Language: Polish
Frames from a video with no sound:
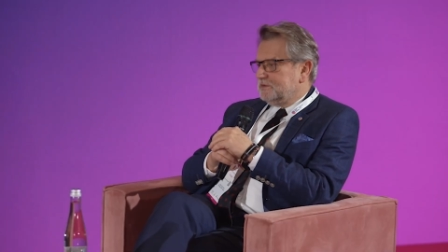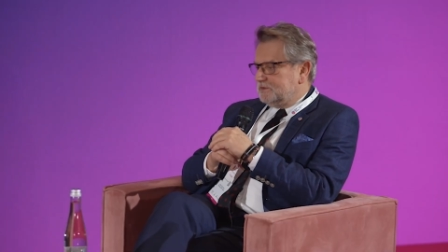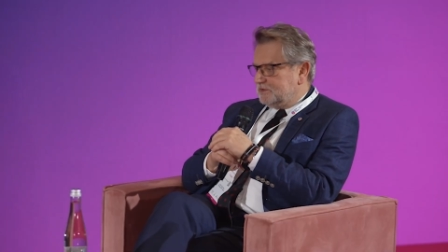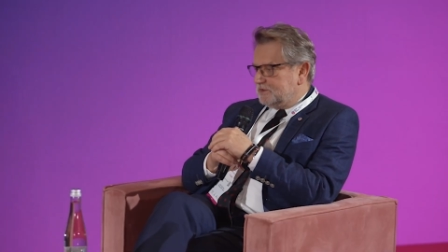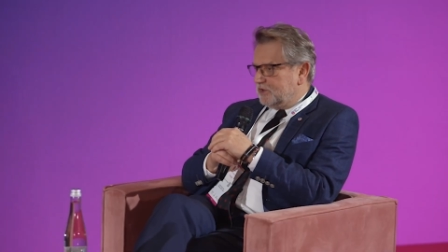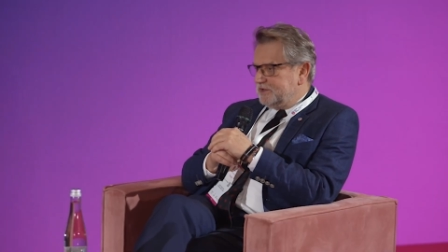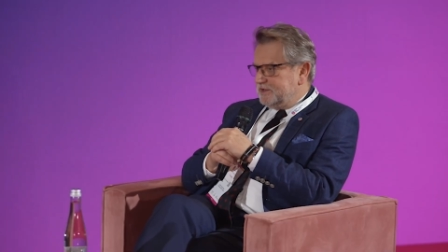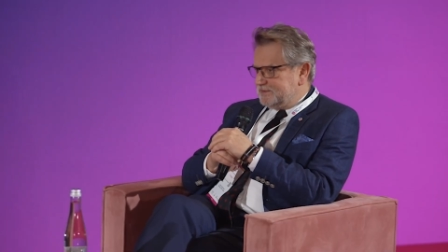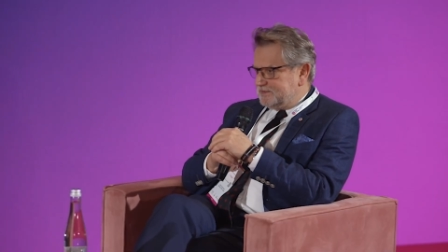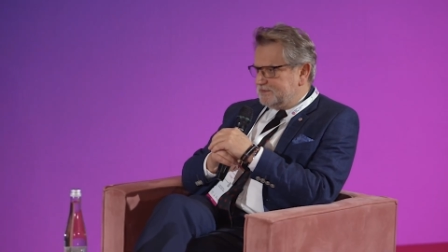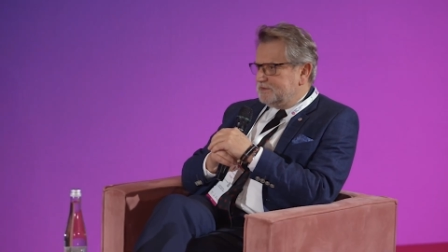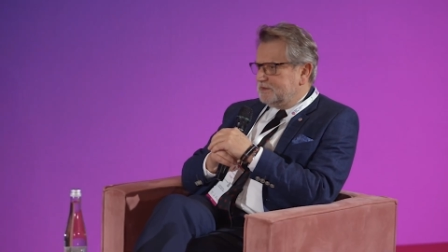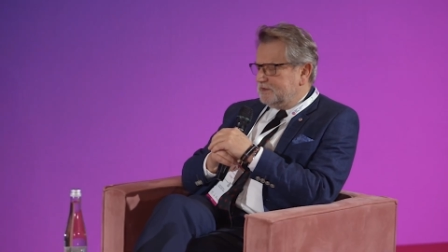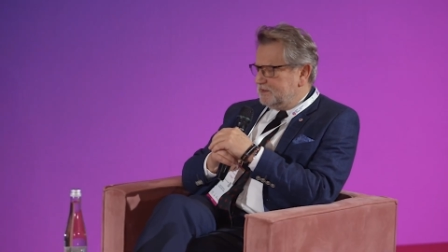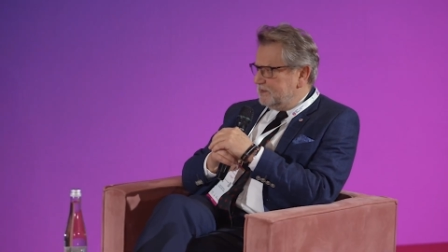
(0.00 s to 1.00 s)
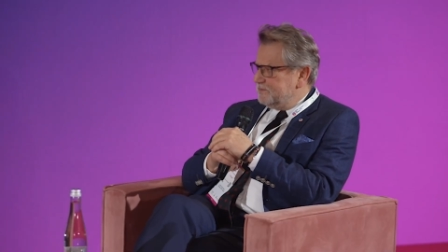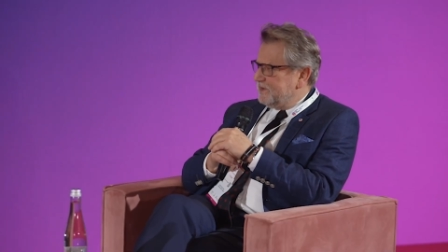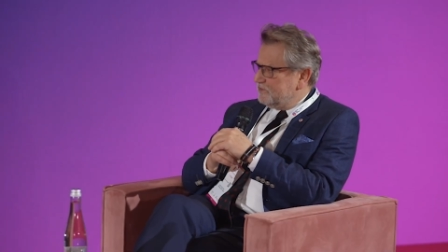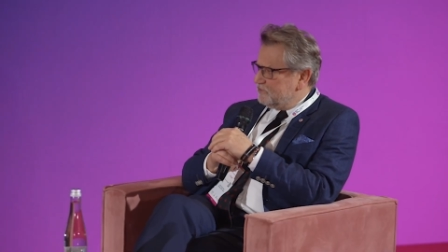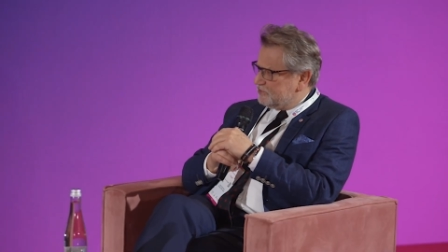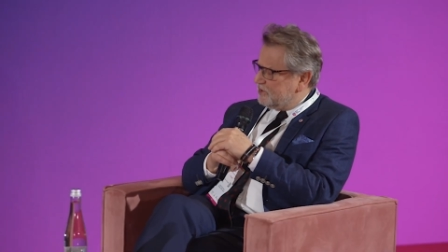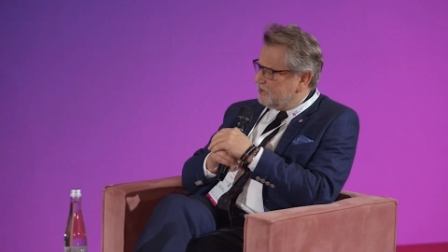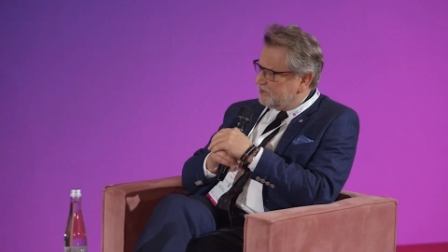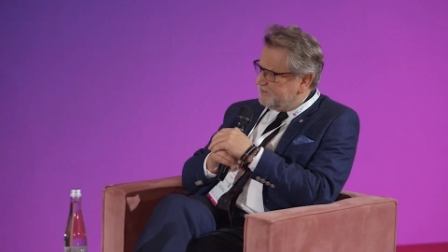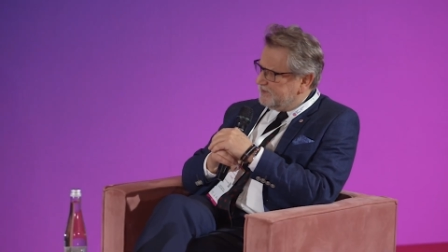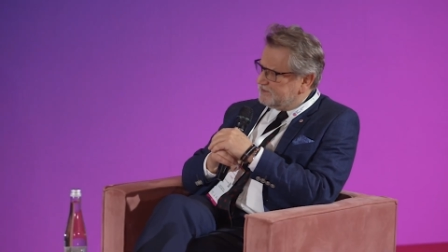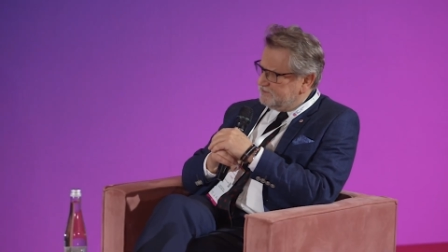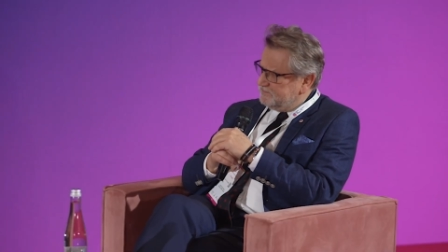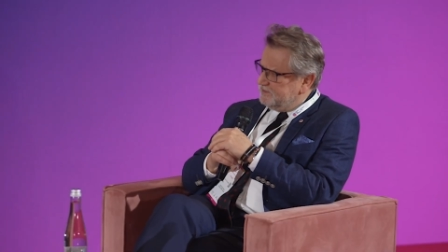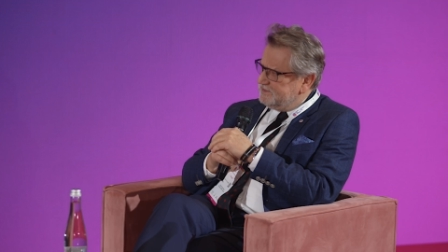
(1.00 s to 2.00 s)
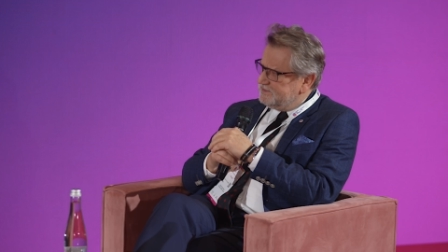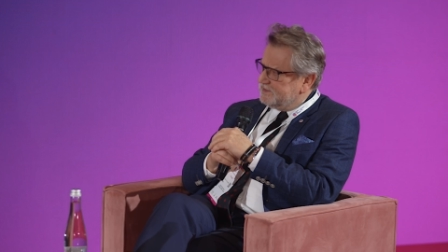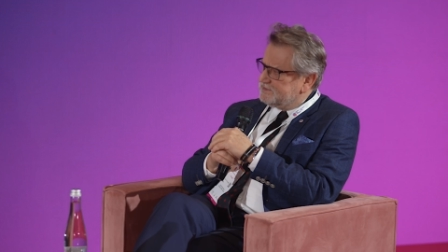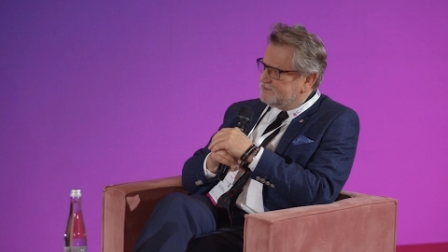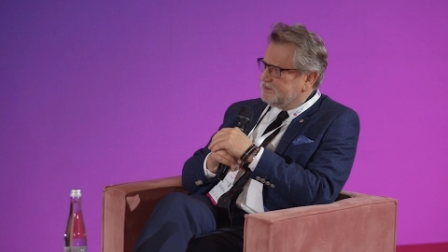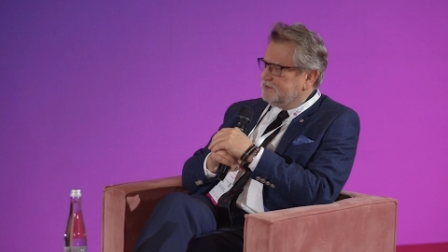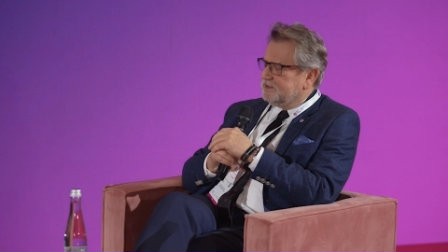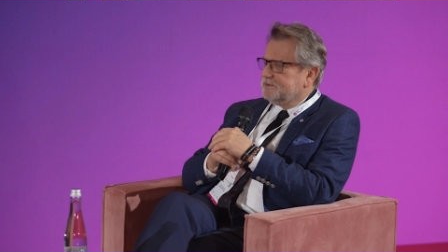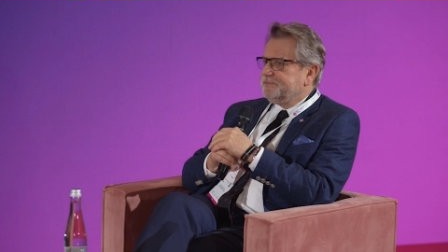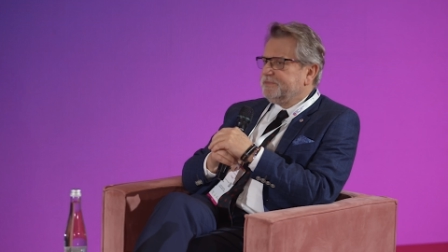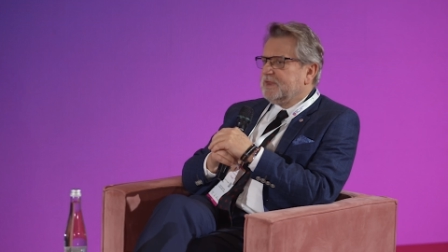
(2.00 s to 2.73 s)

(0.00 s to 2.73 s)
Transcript: to jest chyba już choroba cywilizacyjna.